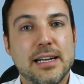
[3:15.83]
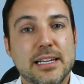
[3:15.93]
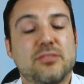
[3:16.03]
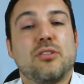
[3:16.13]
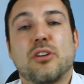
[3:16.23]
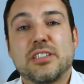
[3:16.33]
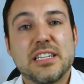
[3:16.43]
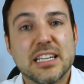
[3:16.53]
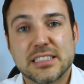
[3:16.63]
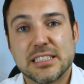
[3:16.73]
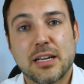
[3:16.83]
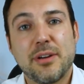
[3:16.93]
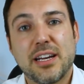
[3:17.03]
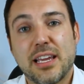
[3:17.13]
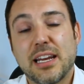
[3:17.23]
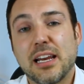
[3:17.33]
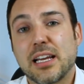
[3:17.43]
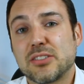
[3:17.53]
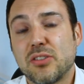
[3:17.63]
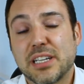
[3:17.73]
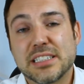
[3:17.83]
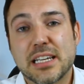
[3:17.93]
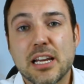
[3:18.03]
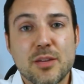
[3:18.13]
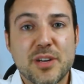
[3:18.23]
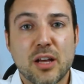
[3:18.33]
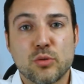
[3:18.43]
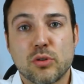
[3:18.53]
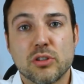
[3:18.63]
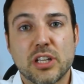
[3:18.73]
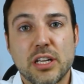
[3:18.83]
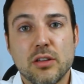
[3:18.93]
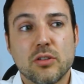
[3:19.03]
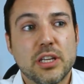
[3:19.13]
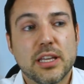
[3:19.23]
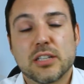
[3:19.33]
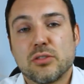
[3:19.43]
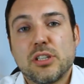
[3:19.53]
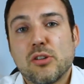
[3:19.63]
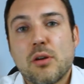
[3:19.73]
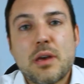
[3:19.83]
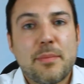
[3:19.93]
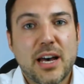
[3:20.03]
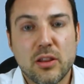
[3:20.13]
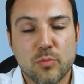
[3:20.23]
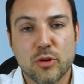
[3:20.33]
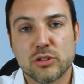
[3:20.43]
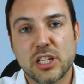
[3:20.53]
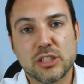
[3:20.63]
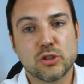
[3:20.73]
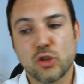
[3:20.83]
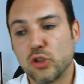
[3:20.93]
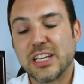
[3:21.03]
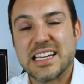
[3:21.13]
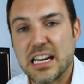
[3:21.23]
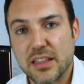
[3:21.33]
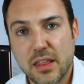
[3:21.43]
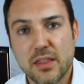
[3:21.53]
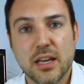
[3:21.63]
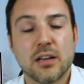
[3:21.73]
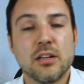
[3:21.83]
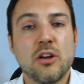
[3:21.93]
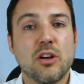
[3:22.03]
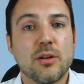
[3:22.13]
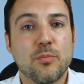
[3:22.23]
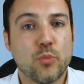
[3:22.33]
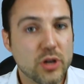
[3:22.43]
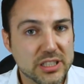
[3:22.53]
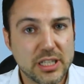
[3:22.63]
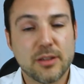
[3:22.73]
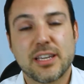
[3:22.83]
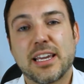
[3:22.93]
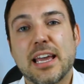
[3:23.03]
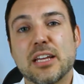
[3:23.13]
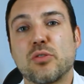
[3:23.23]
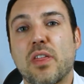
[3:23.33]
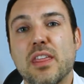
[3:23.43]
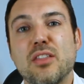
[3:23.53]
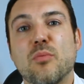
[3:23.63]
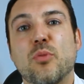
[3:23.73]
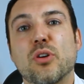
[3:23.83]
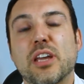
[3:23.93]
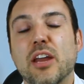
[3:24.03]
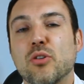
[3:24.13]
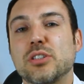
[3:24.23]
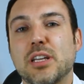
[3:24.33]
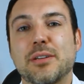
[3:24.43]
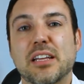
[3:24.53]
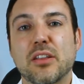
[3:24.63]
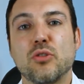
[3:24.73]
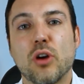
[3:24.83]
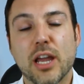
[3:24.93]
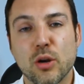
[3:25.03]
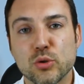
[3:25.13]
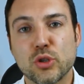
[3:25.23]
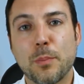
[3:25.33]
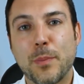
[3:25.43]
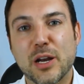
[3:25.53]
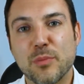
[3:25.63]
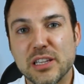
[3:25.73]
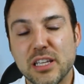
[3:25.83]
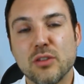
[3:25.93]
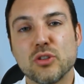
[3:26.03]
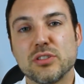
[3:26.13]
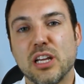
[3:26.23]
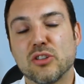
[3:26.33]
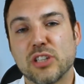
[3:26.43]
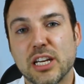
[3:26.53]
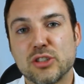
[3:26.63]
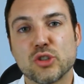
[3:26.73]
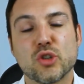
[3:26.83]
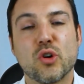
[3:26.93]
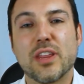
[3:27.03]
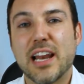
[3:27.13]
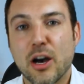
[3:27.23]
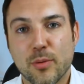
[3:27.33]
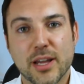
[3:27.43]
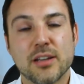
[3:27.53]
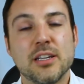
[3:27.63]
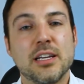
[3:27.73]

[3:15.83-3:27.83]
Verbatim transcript: Esto es lo que tenías que saber en el caso de que se haya eliminado tu contenido y digas, oye, yo había pagado por los derechos o tenía licencia. Puede ser que haya sucedido porque no estabas haciendo el uso permitido de los derechos o de la obra.